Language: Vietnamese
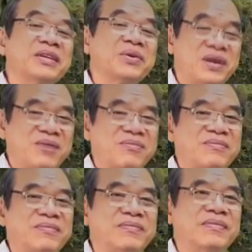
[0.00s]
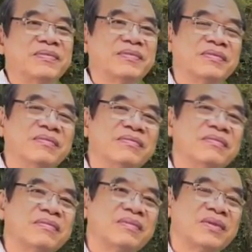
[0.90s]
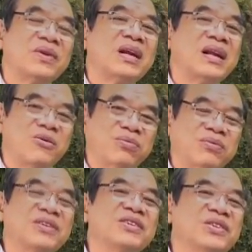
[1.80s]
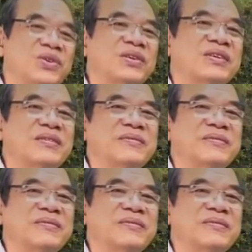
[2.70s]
quá sao vậy? Con mua 200.000